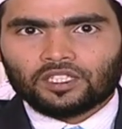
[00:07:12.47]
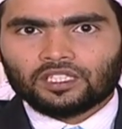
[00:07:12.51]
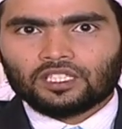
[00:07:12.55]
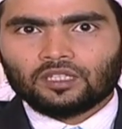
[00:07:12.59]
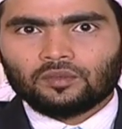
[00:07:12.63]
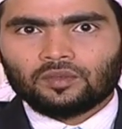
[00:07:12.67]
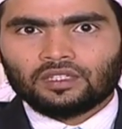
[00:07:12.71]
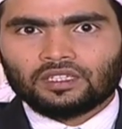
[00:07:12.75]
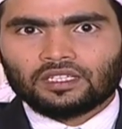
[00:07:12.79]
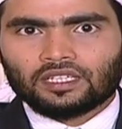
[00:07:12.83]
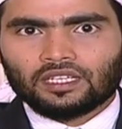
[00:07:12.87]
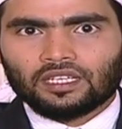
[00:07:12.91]

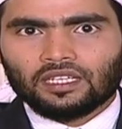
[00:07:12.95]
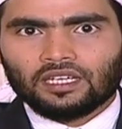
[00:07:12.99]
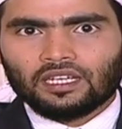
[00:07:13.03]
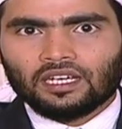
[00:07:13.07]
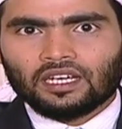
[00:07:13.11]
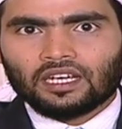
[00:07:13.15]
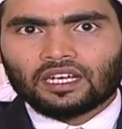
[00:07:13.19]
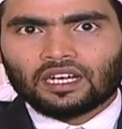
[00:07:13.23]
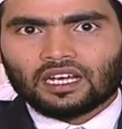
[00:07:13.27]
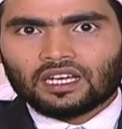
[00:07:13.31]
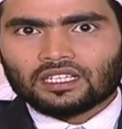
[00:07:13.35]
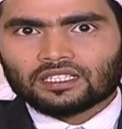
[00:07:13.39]
এই
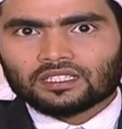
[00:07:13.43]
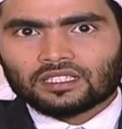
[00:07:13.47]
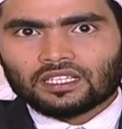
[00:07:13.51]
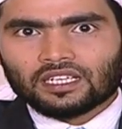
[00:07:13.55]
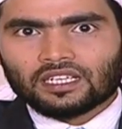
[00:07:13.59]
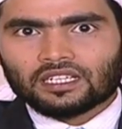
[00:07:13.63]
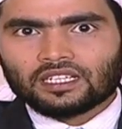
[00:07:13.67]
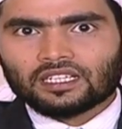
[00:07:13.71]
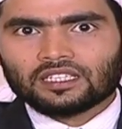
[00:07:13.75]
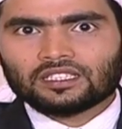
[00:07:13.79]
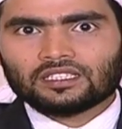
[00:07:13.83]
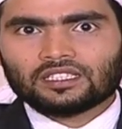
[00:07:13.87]
পৃথিবীতে
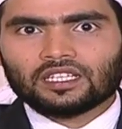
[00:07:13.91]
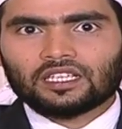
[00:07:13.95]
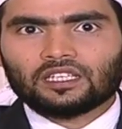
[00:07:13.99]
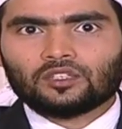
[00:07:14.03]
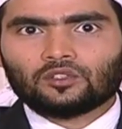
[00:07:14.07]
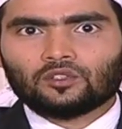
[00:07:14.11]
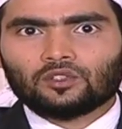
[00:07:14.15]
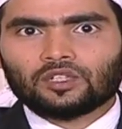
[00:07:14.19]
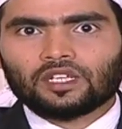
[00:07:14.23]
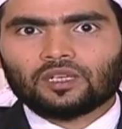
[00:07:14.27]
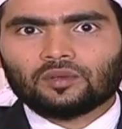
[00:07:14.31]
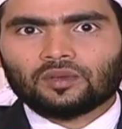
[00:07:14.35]
রাস্তায়
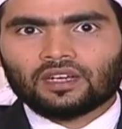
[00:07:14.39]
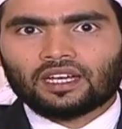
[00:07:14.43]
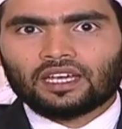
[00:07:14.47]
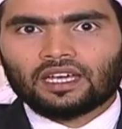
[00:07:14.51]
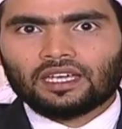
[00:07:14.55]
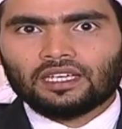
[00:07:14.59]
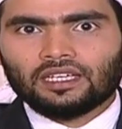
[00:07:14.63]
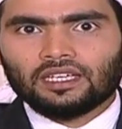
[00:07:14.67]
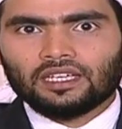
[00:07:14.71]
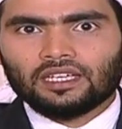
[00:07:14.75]
রাস্তায় ঘুরে